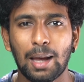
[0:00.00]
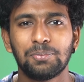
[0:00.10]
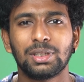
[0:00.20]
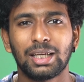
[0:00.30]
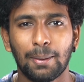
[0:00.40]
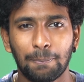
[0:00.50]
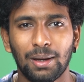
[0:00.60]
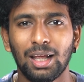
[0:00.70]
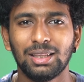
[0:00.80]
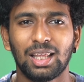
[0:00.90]
ஆப்ஸுக்கு
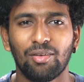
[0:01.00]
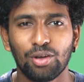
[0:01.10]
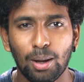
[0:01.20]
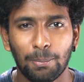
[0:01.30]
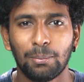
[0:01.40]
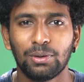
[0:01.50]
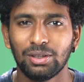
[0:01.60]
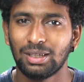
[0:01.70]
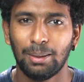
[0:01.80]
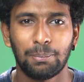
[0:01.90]
எப்போல்லாம் தேவையோ அப்போ மட்டும்
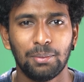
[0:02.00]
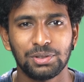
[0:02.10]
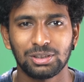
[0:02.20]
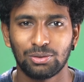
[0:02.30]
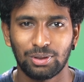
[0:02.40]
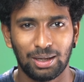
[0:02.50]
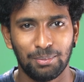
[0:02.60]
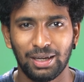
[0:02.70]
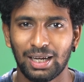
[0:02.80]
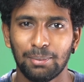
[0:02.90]
இதுக்கெலாம் பெர்மிஷன் கொடுக்குற
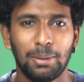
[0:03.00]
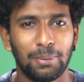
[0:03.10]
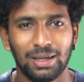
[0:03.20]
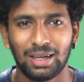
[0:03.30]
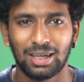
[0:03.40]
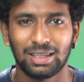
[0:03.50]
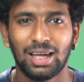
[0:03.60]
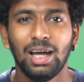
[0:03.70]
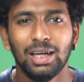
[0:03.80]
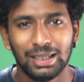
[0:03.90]
மாதிரி எனேபிள் பண்ணியிருக்காங்க
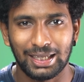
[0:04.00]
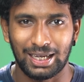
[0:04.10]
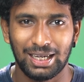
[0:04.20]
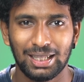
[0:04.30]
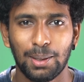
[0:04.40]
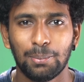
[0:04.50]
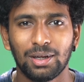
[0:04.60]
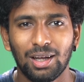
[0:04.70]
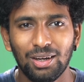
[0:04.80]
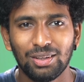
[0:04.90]
தான் என்ன தான்
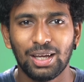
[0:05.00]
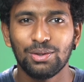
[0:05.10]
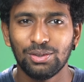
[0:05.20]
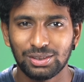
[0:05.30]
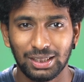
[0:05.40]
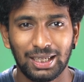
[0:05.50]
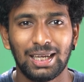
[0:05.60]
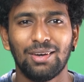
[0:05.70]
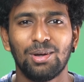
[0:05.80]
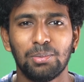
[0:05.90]
பண்ணாலும் இது ஐஓஎஸ்
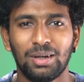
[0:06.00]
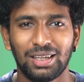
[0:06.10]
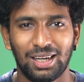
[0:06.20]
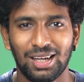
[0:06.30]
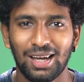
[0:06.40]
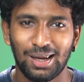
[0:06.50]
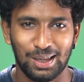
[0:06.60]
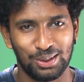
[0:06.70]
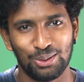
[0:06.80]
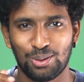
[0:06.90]
கிட்ட வருமானு கேட்டால்
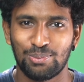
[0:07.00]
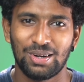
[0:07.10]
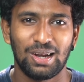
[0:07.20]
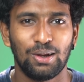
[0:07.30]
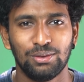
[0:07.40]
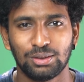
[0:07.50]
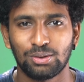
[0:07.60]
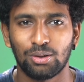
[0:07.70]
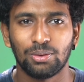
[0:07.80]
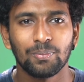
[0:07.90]
அதுக்கு இன்னும் ரொம்ப நாளாக தான்
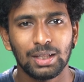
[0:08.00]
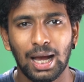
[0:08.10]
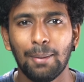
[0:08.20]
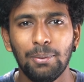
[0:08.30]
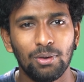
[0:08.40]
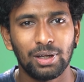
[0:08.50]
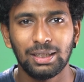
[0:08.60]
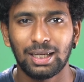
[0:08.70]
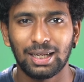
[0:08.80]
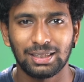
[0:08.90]
சொல்லணும் ஆப்பிளோட
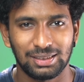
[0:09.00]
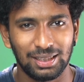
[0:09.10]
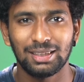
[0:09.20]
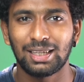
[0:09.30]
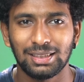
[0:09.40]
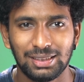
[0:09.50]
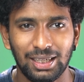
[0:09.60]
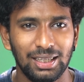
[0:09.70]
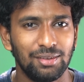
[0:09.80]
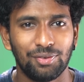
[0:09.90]
இன்டெகிரேஷன் அதாவது டச்
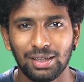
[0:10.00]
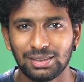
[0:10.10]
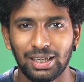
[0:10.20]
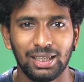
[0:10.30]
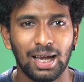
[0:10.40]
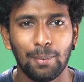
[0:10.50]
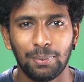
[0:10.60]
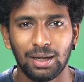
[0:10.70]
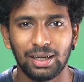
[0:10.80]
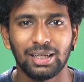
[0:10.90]
ஐடி ஃபேஸ் ஐடி
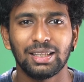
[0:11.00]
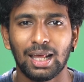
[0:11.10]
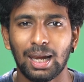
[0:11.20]
ஆப்பிள் ஐடி ஐடி இது